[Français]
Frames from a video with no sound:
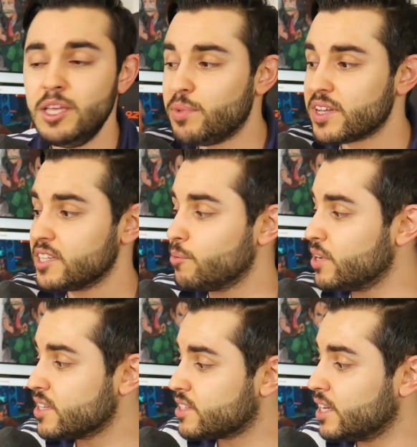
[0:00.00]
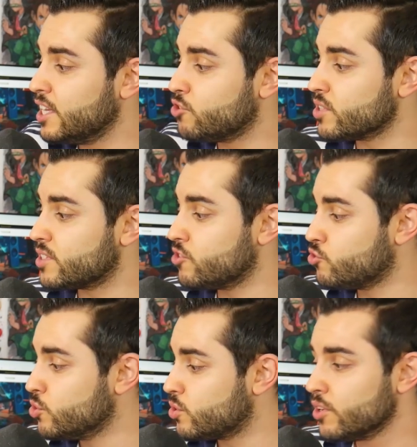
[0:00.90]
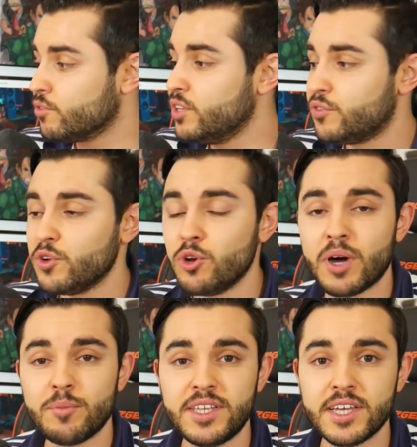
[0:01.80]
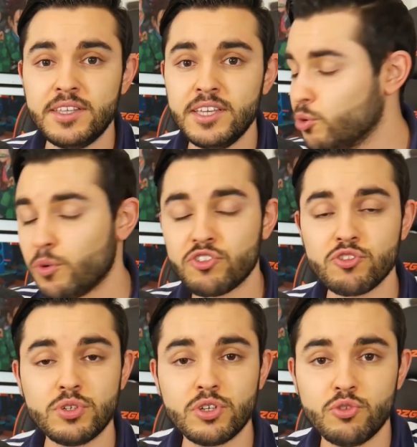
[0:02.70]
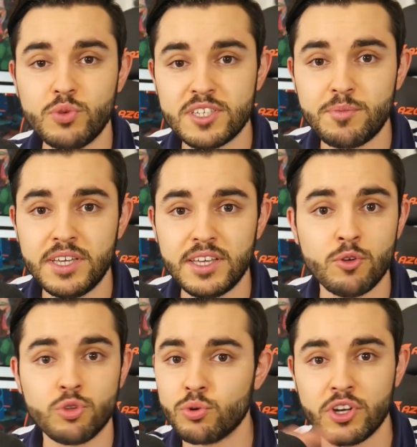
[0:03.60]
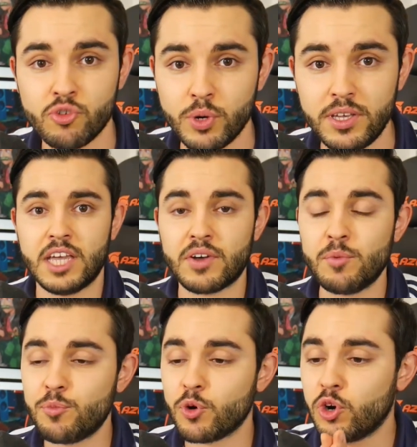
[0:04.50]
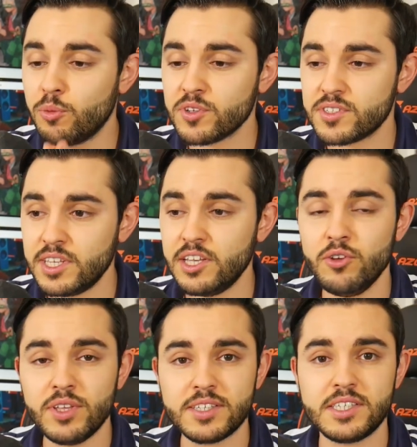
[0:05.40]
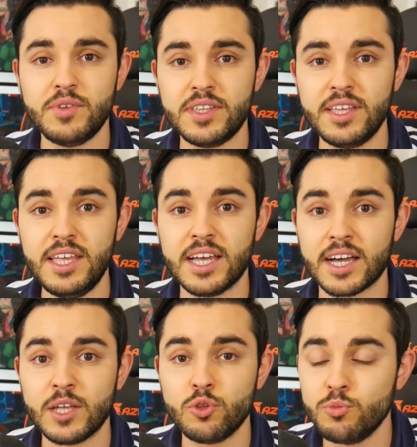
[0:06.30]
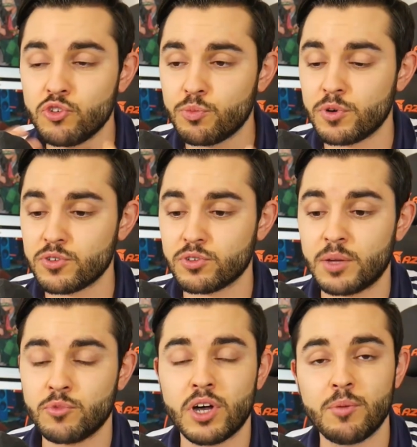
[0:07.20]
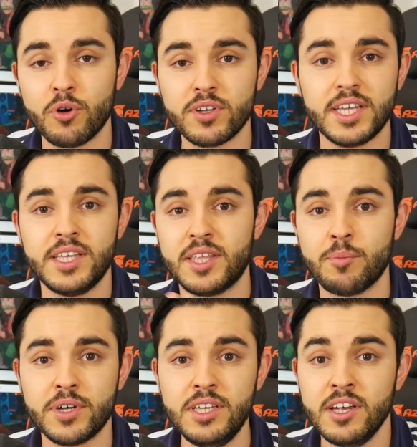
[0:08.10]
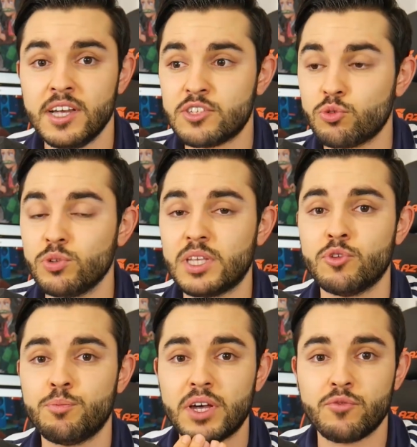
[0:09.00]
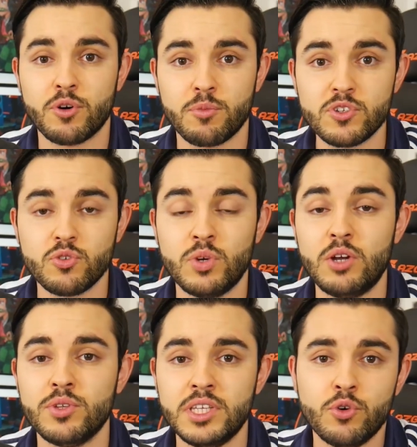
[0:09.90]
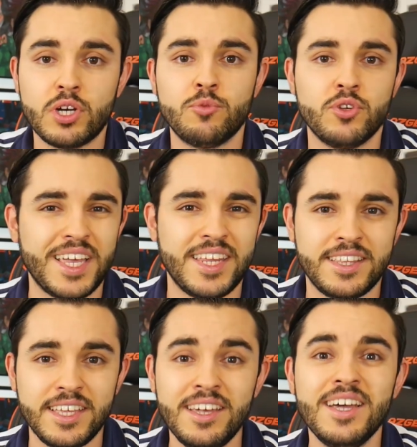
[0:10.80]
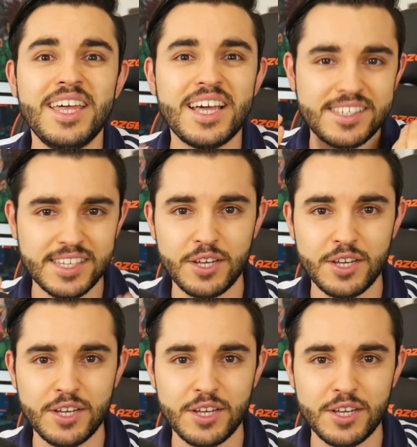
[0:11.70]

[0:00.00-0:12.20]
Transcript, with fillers: hyper simple à installer, tu installes juste vite fait le bras mécanique, tu branches ensuite en USB et le tour est joué. Et vraiment pour commencer une activité, il n'y a rien de mieux je pense en termes de rapport qualité-prix et surtout en termes de performance où là le niveau quand même de qualité est assez